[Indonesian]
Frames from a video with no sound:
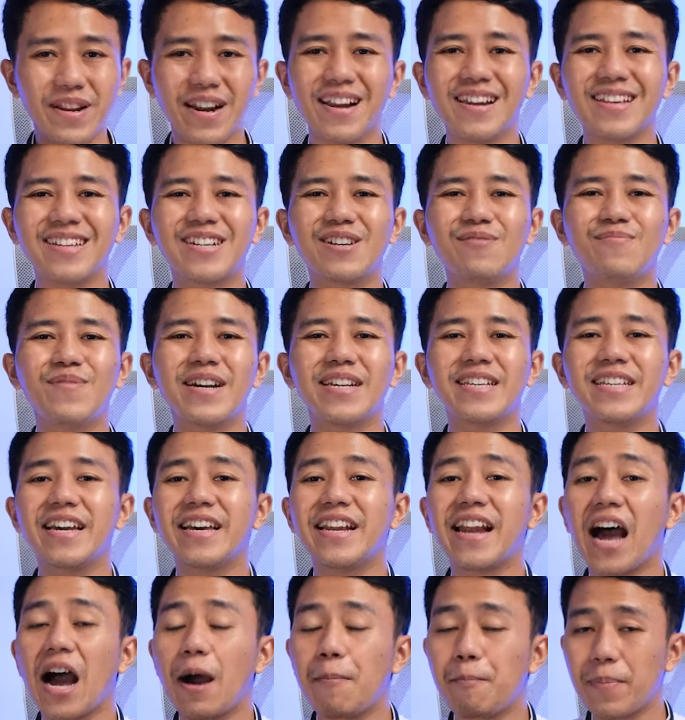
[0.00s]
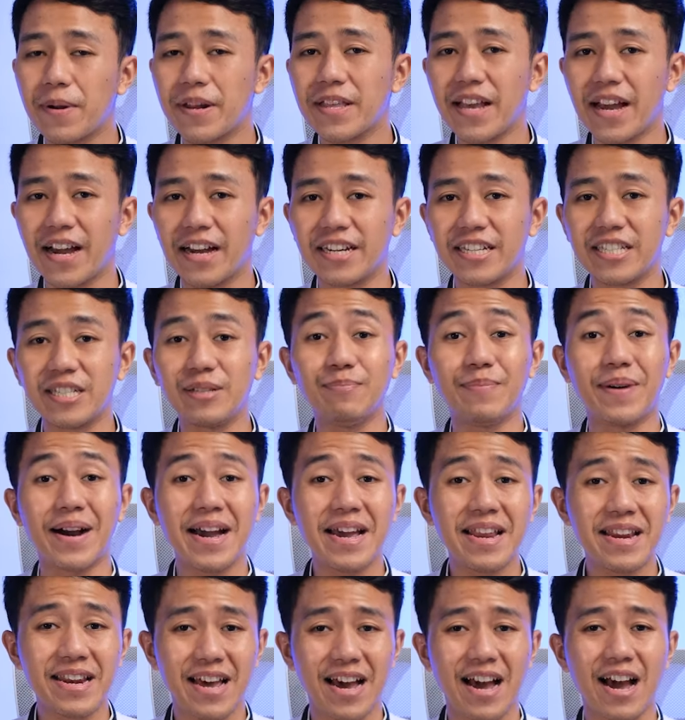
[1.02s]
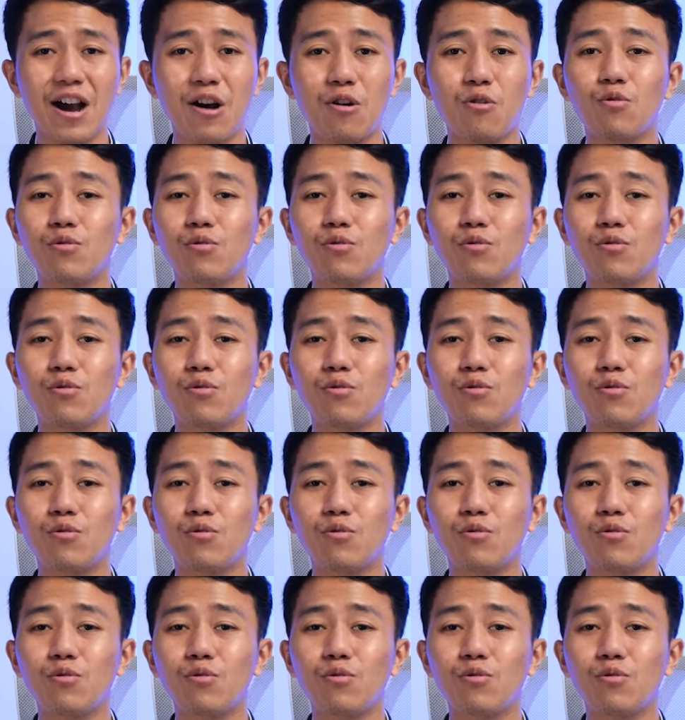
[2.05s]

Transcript: Beralih ke bagian uppernya, Dimana